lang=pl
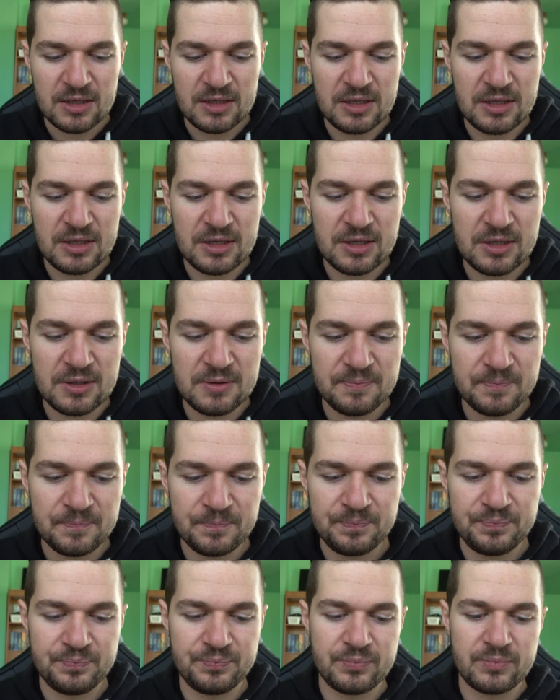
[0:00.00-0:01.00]
I
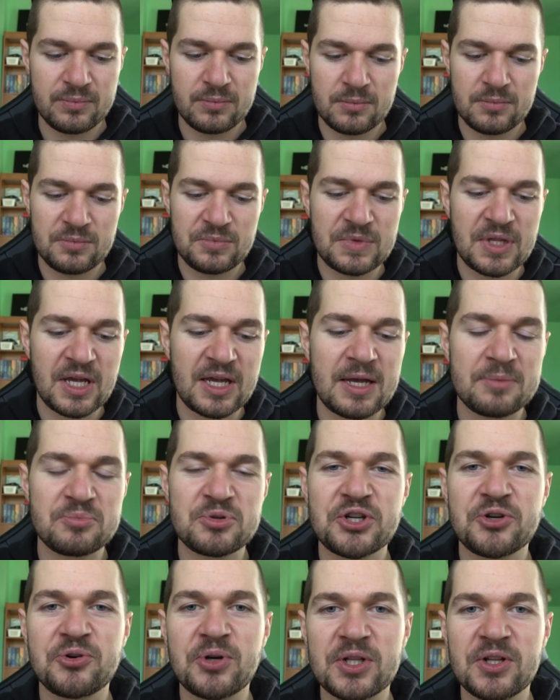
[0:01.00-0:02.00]
taka
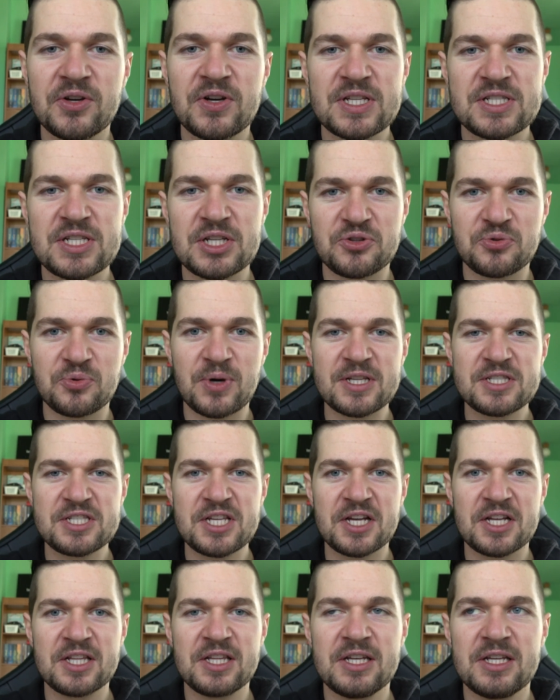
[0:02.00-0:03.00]
przykładowa
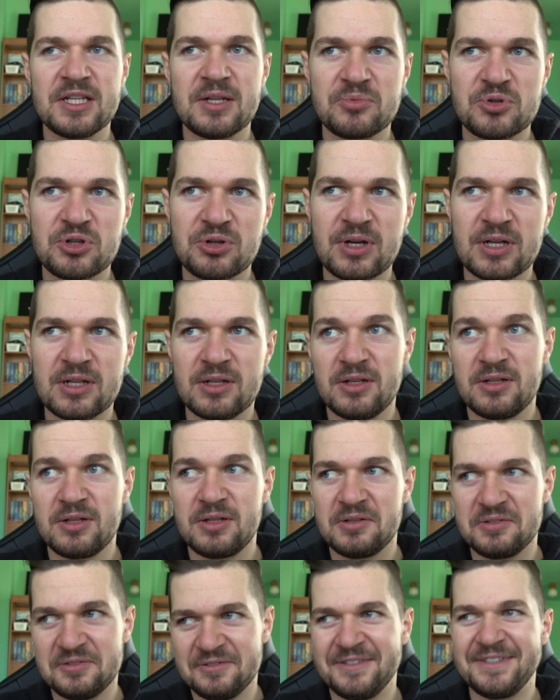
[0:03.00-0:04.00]
sytuacja, gdy na przykład
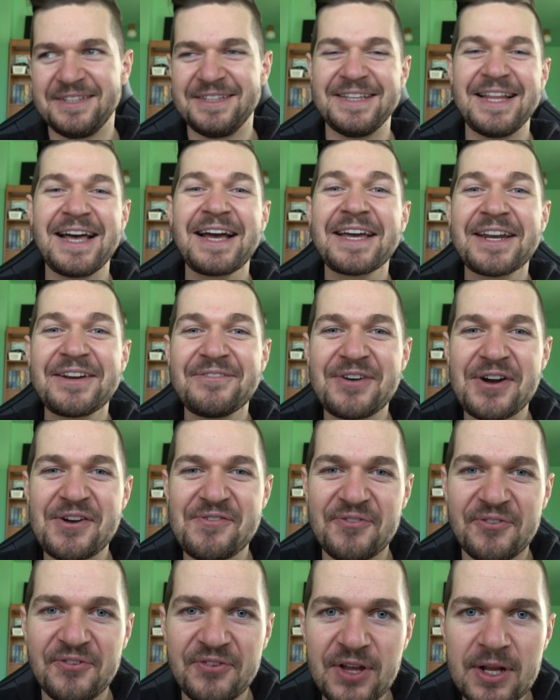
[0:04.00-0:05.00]

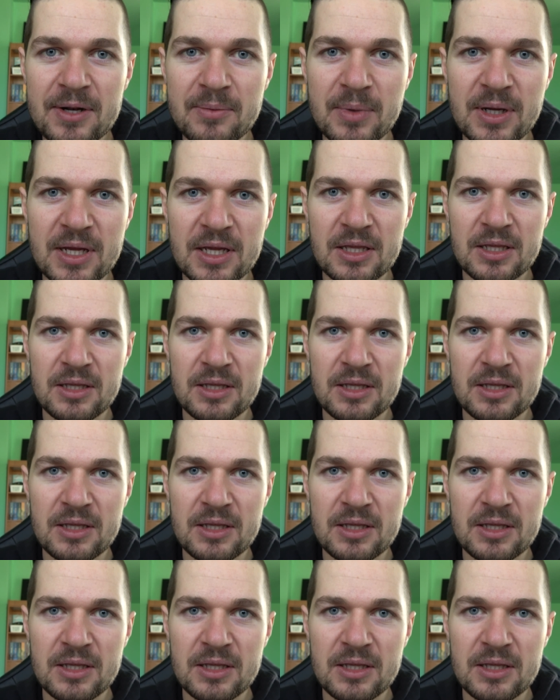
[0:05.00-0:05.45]
nagrywałem film,